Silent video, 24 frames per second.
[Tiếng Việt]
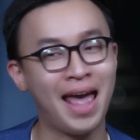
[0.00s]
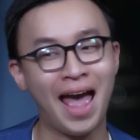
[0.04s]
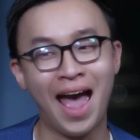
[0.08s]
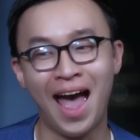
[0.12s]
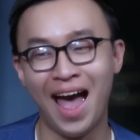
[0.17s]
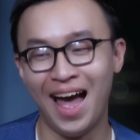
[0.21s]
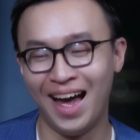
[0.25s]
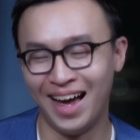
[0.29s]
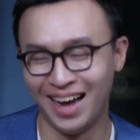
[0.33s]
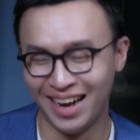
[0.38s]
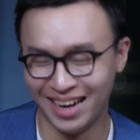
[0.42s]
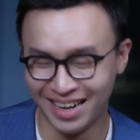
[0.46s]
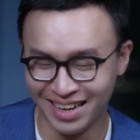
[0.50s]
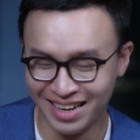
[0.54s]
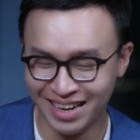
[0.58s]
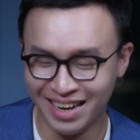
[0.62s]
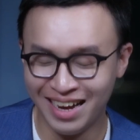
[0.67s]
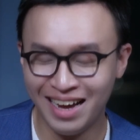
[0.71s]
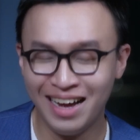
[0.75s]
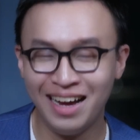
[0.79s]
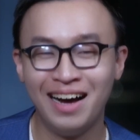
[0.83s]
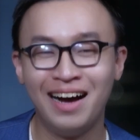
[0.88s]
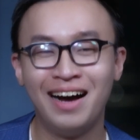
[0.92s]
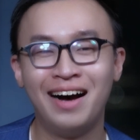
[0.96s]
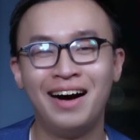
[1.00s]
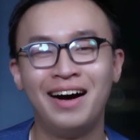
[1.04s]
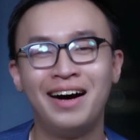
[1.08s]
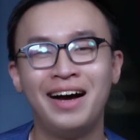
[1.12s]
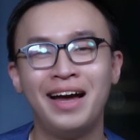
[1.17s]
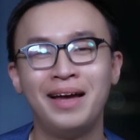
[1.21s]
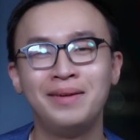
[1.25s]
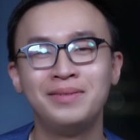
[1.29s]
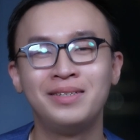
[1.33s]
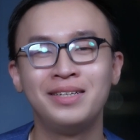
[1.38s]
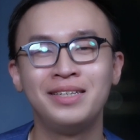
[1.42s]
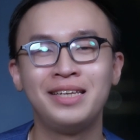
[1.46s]
Dạ,
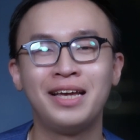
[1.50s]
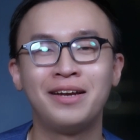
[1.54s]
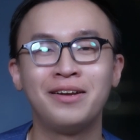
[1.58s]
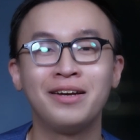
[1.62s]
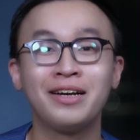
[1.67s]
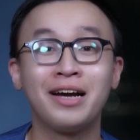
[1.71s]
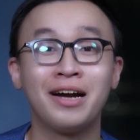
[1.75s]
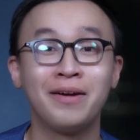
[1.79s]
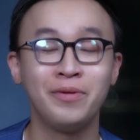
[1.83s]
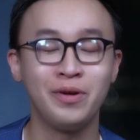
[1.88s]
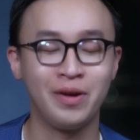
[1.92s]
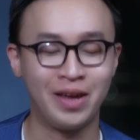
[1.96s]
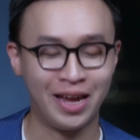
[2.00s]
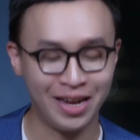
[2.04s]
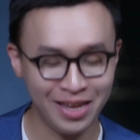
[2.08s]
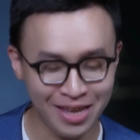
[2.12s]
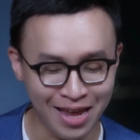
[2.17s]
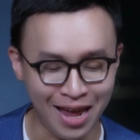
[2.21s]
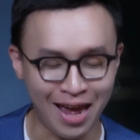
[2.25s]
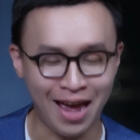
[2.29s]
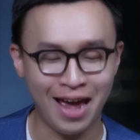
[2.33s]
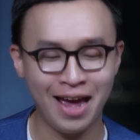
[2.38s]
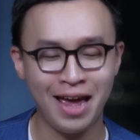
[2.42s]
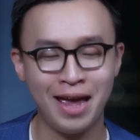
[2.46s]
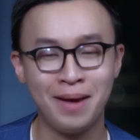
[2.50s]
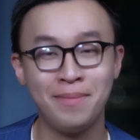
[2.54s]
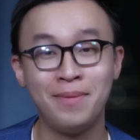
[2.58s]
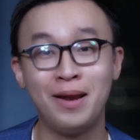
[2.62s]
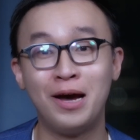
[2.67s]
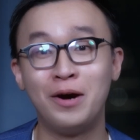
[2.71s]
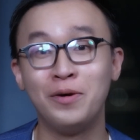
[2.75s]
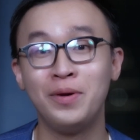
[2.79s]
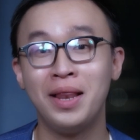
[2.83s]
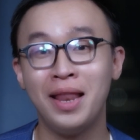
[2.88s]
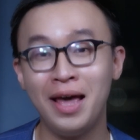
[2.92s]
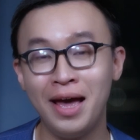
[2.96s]
à, em xin chào tất cả quý vị khán giả. Em
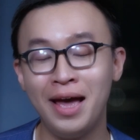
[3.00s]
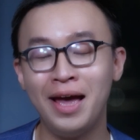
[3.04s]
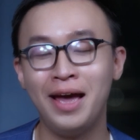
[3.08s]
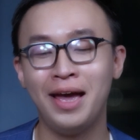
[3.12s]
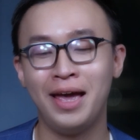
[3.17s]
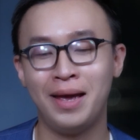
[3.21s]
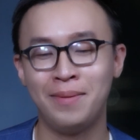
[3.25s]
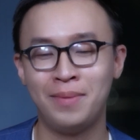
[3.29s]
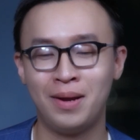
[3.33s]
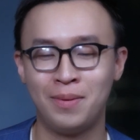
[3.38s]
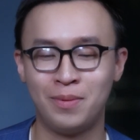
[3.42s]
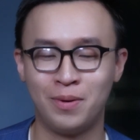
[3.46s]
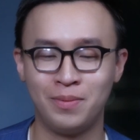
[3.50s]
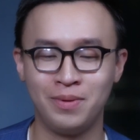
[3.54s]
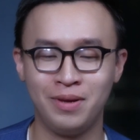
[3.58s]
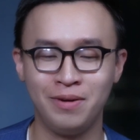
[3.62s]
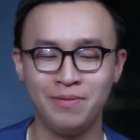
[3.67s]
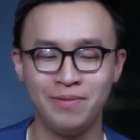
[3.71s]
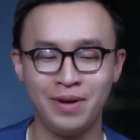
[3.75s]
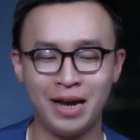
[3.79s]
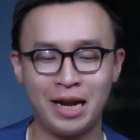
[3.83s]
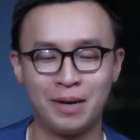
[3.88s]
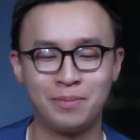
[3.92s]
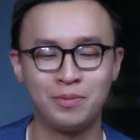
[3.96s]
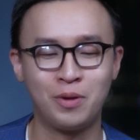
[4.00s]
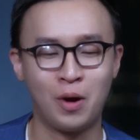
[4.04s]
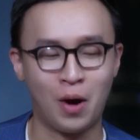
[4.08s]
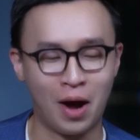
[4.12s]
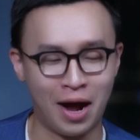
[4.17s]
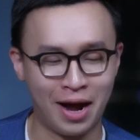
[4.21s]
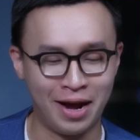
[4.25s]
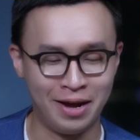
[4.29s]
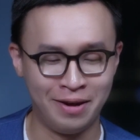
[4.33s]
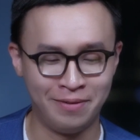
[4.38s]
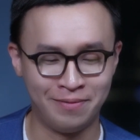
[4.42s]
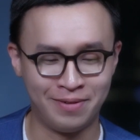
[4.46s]
là Uy Lê, em là một diễn viên hài độc
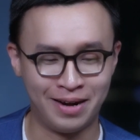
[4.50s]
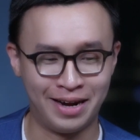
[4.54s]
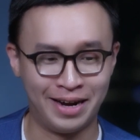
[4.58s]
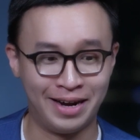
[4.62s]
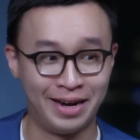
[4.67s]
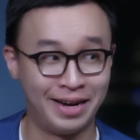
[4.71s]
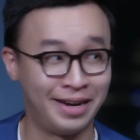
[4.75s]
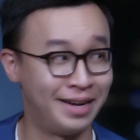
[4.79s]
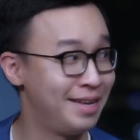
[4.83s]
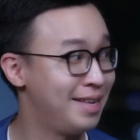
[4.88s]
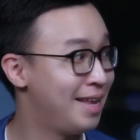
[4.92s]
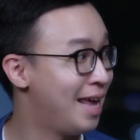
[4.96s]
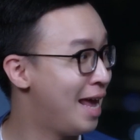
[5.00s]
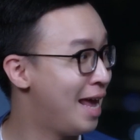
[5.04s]
thoại và